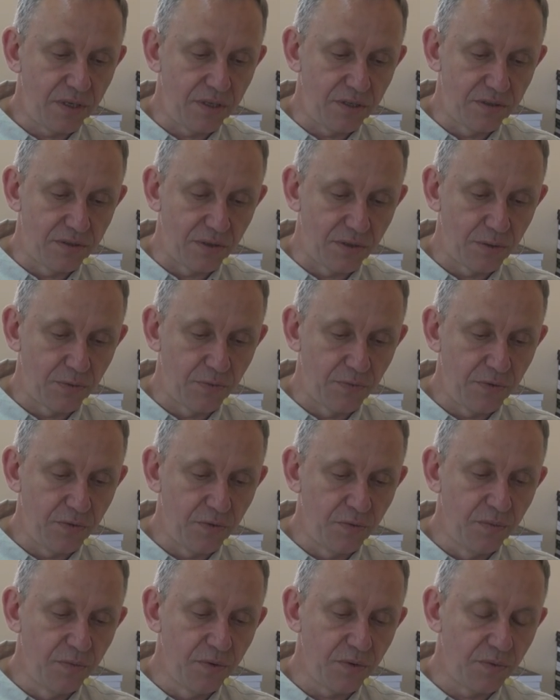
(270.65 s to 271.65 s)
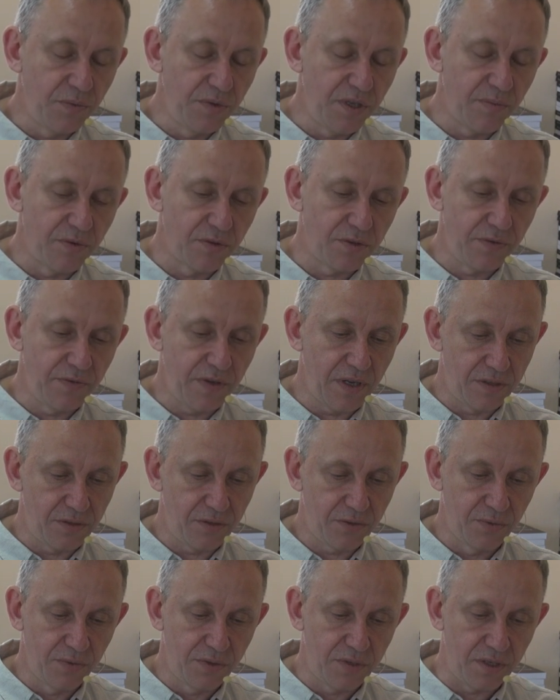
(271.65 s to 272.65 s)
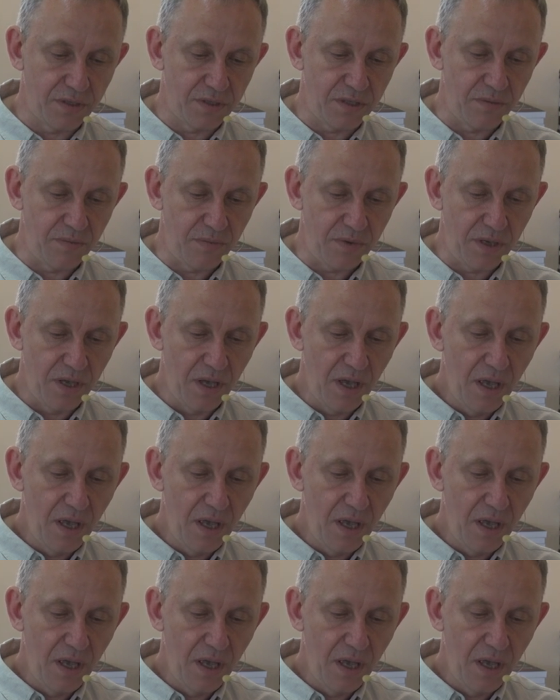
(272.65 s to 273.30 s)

historyków i um-, uniemożliwia dyskusję z nimi.